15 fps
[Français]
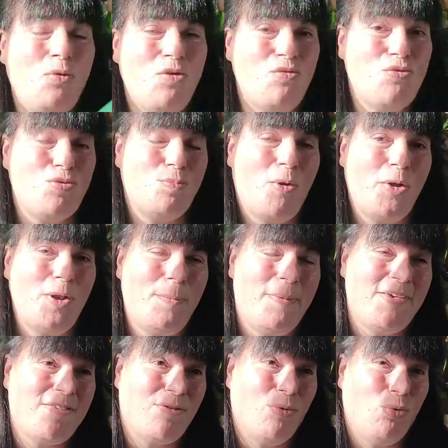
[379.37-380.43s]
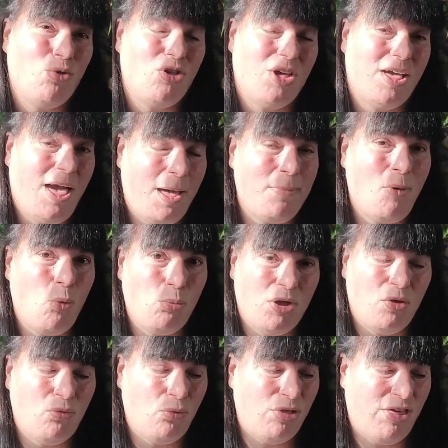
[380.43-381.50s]
Oui, je vous spoil parce que j'ai carrément
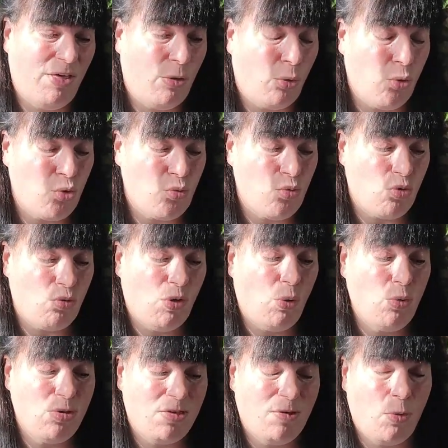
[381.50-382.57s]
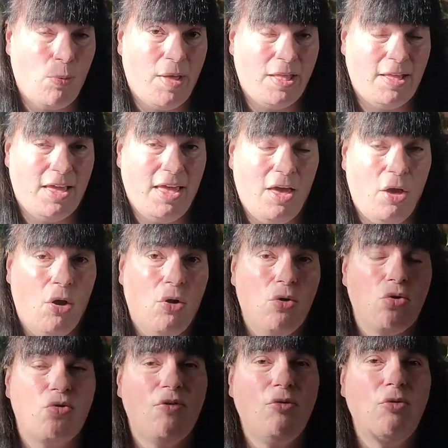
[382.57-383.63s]
oublié de vous dire que je me suis aussi commandé
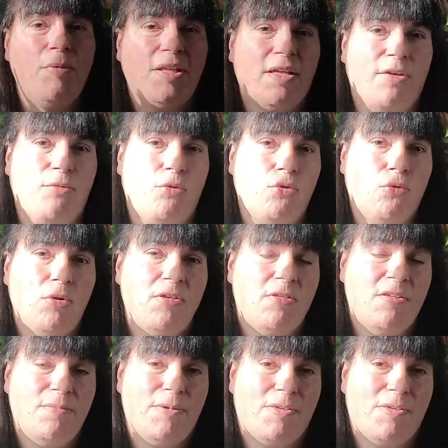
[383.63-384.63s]
je vais vous mettre en photo ici